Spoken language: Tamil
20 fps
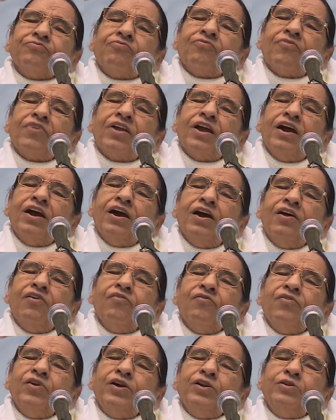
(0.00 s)
மிக
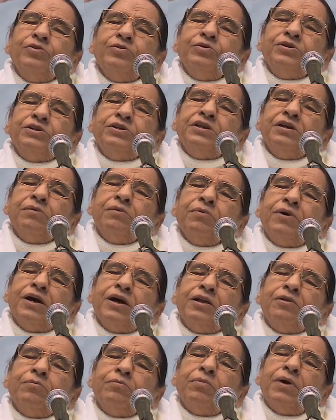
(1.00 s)
அழகான டிராயிங்ஸை
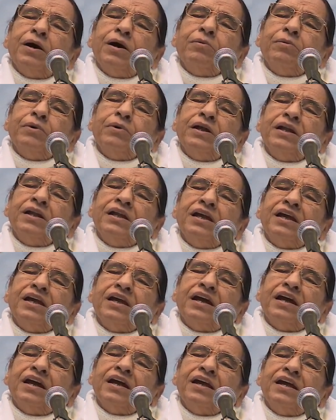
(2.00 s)
வரைந்து
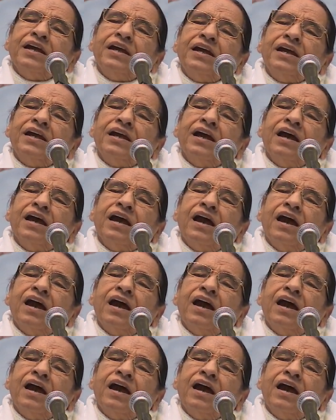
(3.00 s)
விடுகிறார்கள் அதை